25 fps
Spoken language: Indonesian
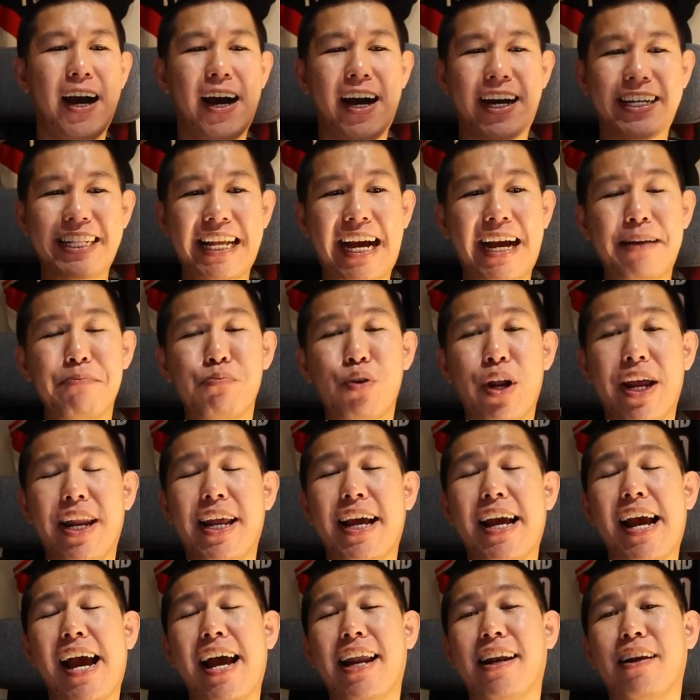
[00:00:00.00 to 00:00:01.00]
Uh, kita akan mulai
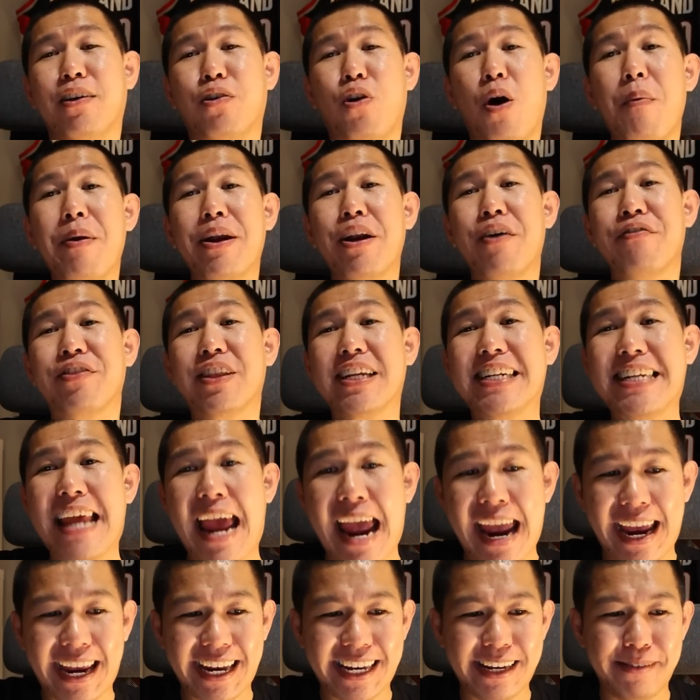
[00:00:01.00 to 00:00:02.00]
dengan comment of the
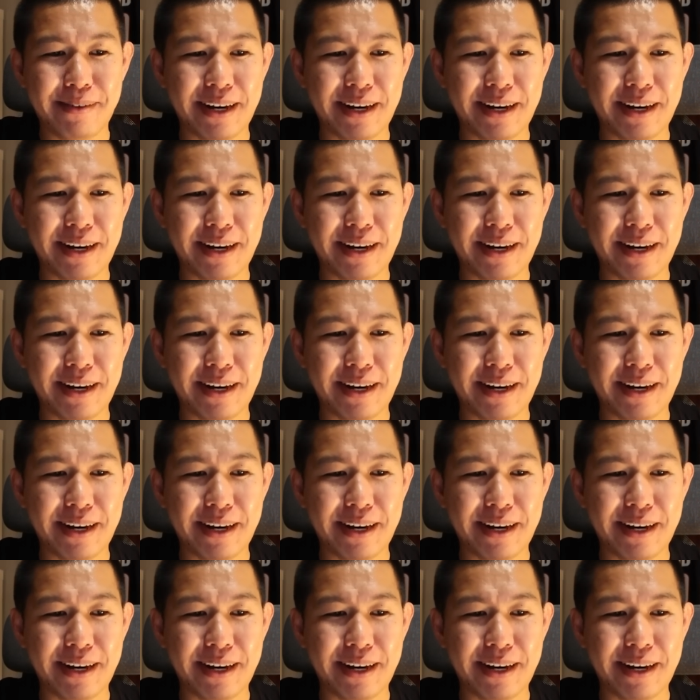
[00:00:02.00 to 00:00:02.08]
day